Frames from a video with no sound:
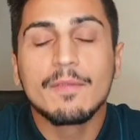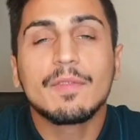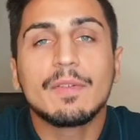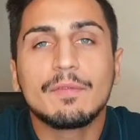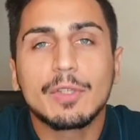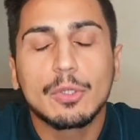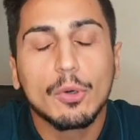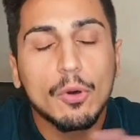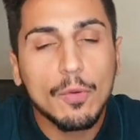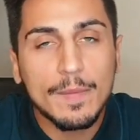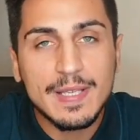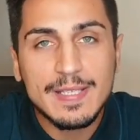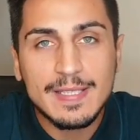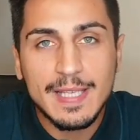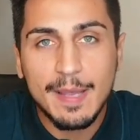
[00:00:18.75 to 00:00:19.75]
vi invito
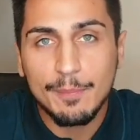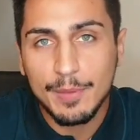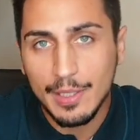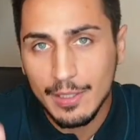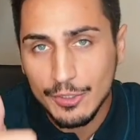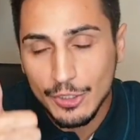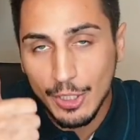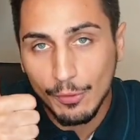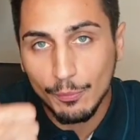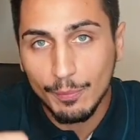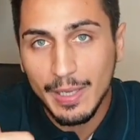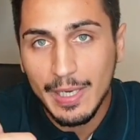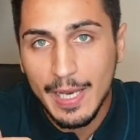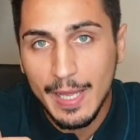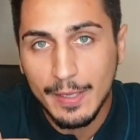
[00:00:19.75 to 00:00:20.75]
come sempre a lasciare
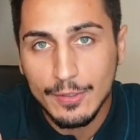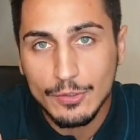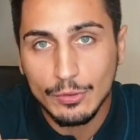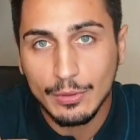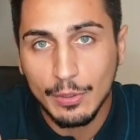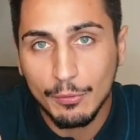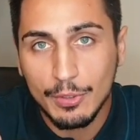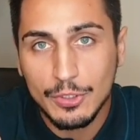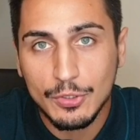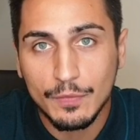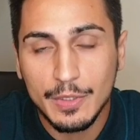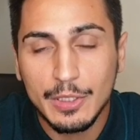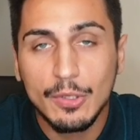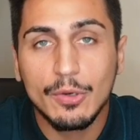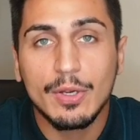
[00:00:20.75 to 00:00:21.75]
un bel like sotto a
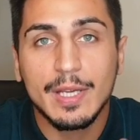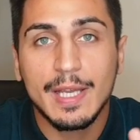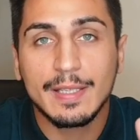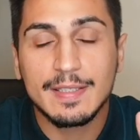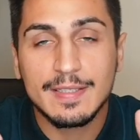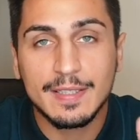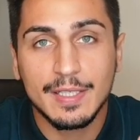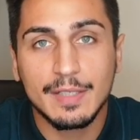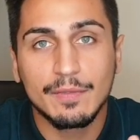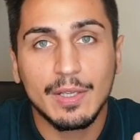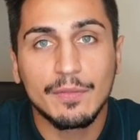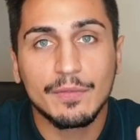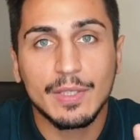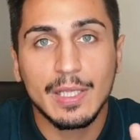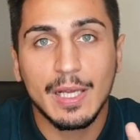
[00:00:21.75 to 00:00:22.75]
questo video e ad
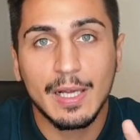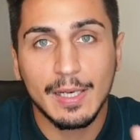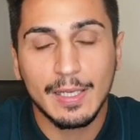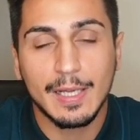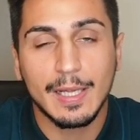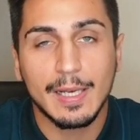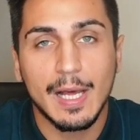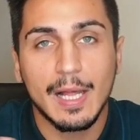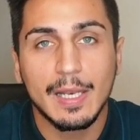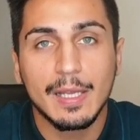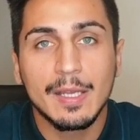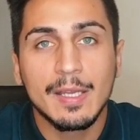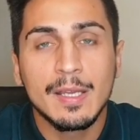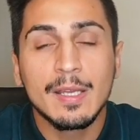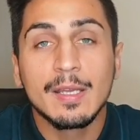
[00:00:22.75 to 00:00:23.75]
iscrivervi al
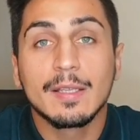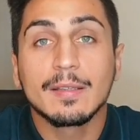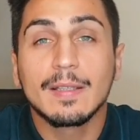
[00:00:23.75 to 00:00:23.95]
canale.